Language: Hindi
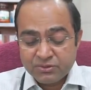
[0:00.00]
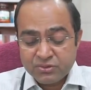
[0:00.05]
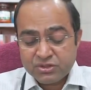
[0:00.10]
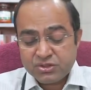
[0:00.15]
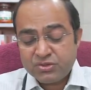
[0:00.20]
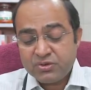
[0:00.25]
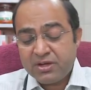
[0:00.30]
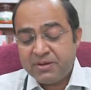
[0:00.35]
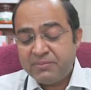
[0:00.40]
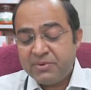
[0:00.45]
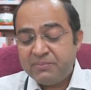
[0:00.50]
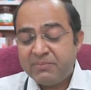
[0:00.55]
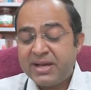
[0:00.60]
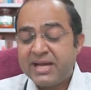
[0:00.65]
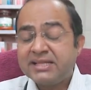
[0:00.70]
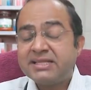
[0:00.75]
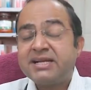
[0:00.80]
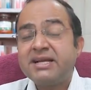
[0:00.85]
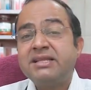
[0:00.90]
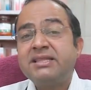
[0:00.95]
दोस्तों अब हम
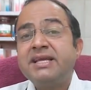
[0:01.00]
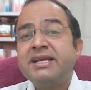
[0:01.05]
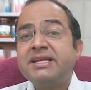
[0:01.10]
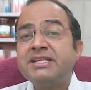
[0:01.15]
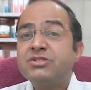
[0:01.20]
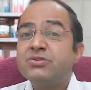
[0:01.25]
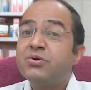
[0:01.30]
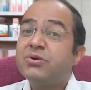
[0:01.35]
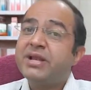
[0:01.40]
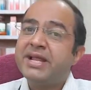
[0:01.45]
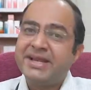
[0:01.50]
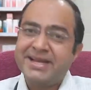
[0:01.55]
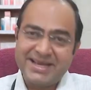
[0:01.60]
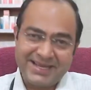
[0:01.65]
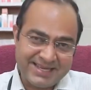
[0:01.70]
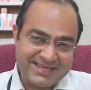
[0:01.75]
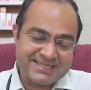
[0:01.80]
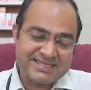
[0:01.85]
बात करते हैं कि इसको लेना